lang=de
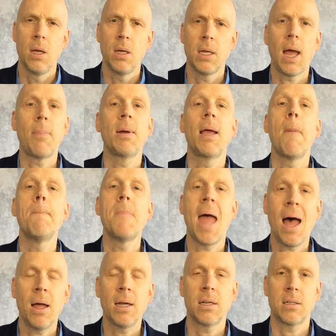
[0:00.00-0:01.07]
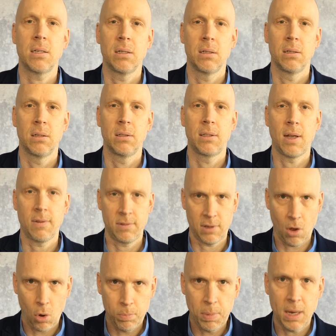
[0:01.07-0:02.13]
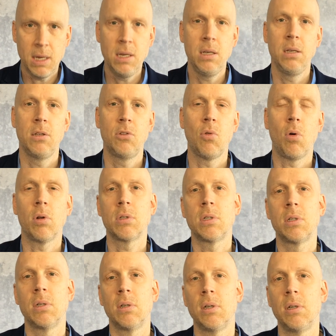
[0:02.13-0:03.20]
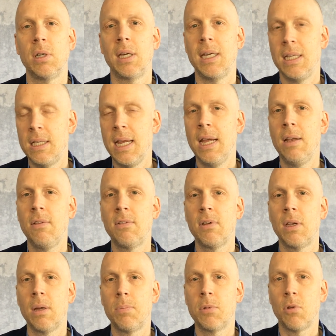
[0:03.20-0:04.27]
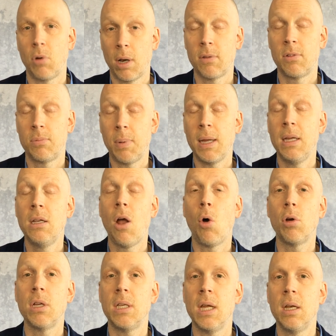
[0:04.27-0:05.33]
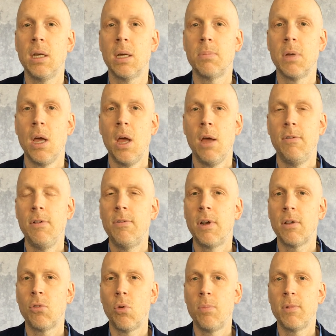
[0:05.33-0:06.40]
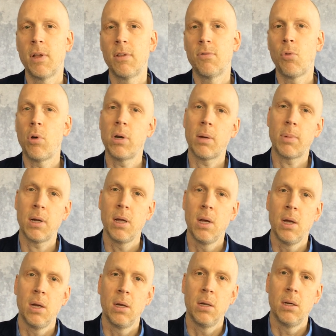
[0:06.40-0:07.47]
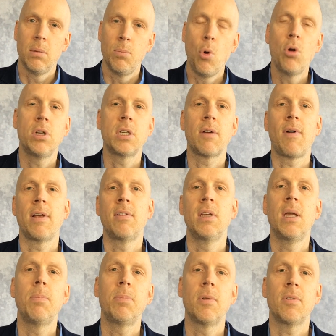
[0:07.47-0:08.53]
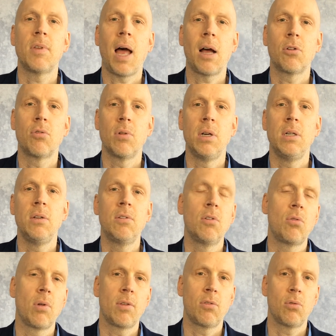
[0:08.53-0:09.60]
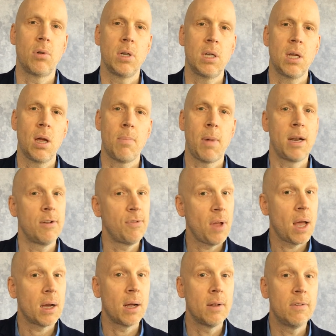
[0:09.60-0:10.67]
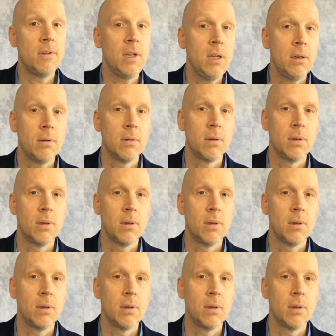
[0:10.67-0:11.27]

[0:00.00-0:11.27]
ich habe gemerkt, dass auch bei Ihnen dort Ideen gibt oder dass es bei Ihnen auch Ideen gibt, wie wir das umsetzen wollen, aber möglicherweise gibt es aktuell die Situation nicht her. Meine Frage an Sie,